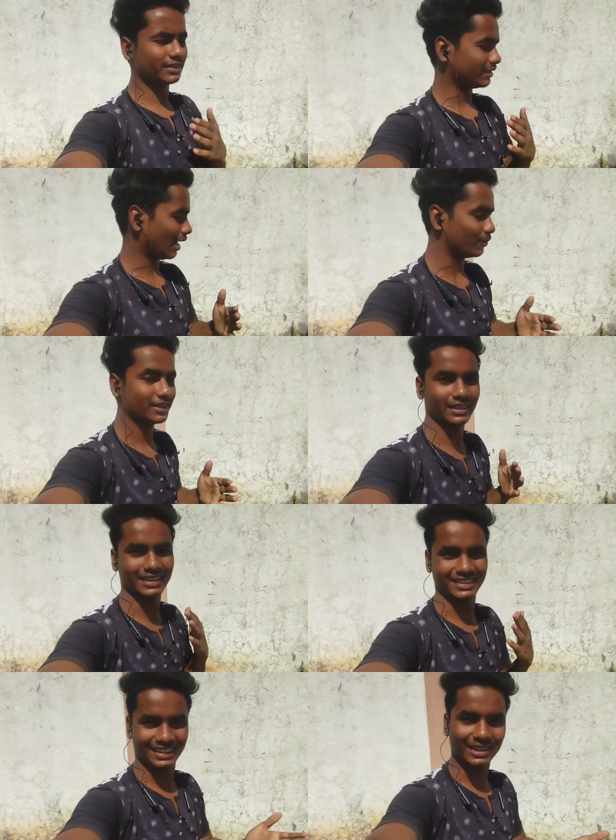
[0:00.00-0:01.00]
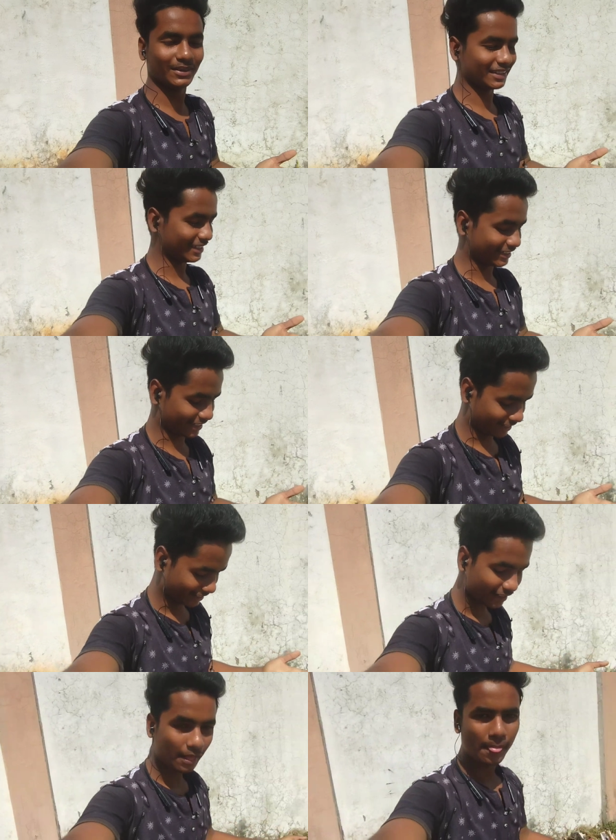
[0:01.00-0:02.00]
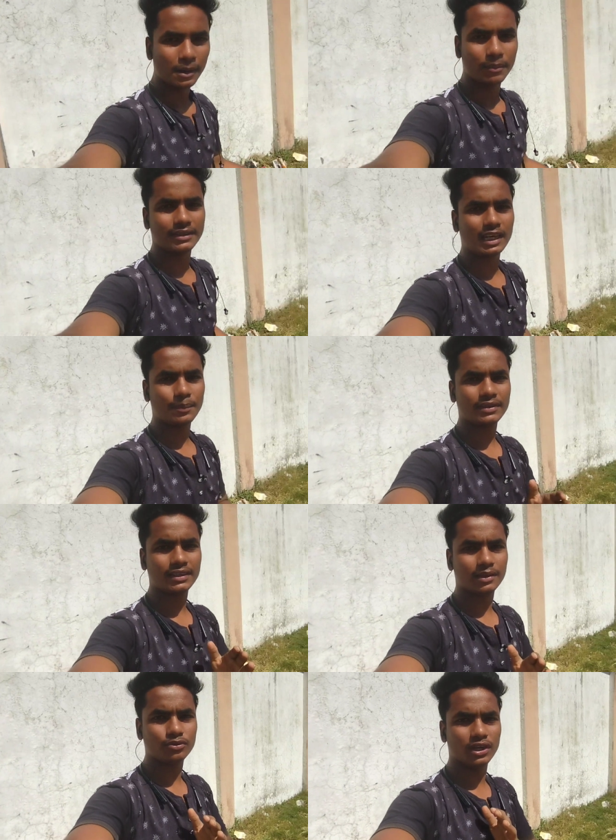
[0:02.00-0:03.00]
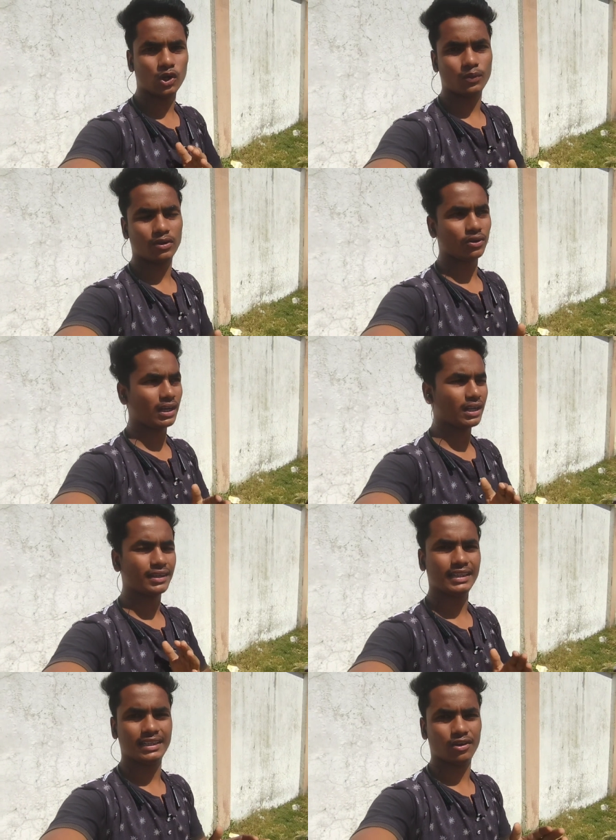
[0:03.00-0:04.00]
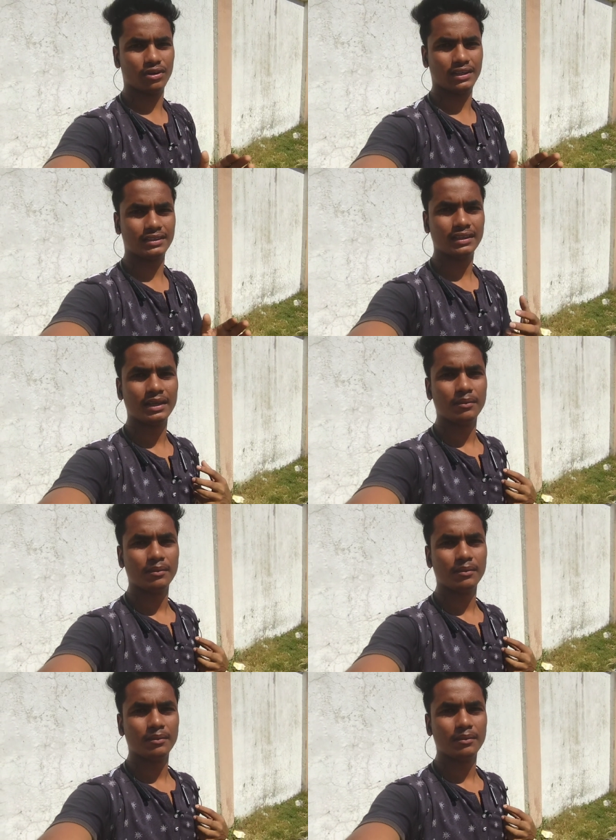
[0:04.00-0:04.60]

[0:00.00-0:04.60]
क्या बोलते सदस्य समझ लीजिए एक तरह से मतलब सी से ही सब जुड़ा हुआ है कोई अलग नहीं दिखाऊंगा आज